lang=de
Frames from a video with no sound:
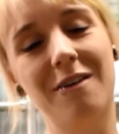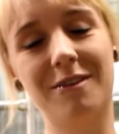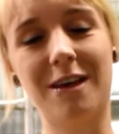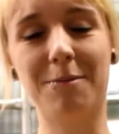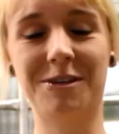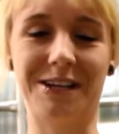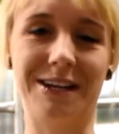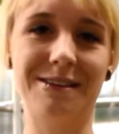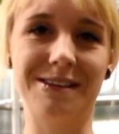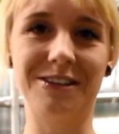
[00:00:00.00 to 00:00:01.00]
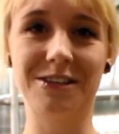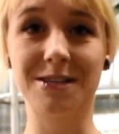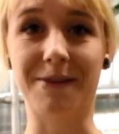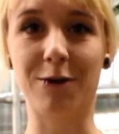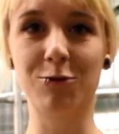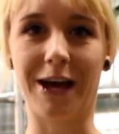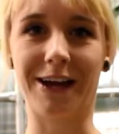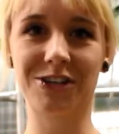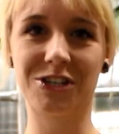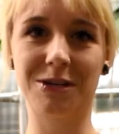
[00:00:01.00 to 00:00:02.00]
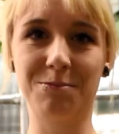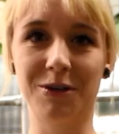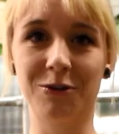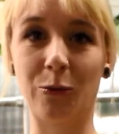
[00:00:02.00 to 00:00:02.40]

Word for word: weshalb ich dann letztendlich ins Weingut eingestiegen bin.